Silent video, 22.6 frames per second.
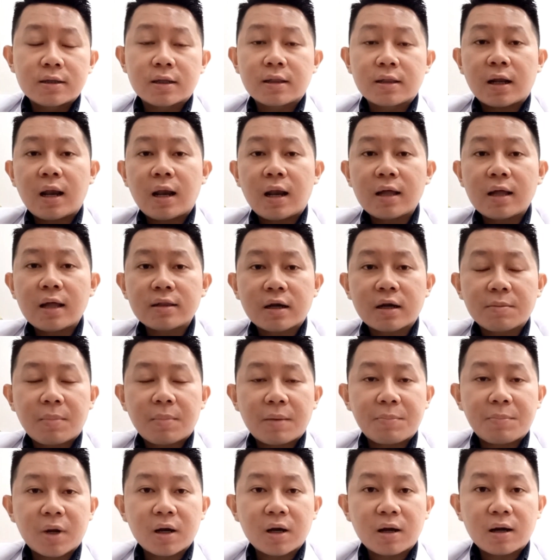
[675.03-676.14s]
setelah
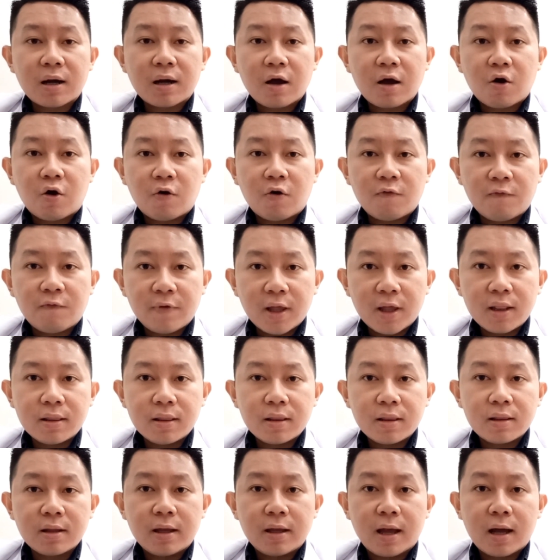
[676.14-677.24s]
terpapar kena
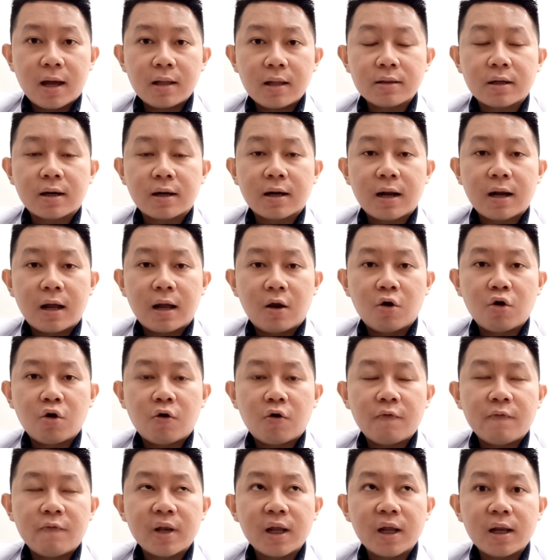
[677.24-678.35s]
COVID, ya, terkena long
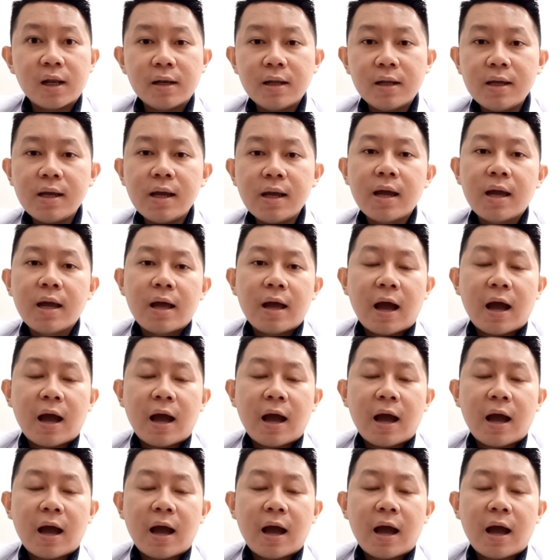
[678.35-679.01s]
COVID ini,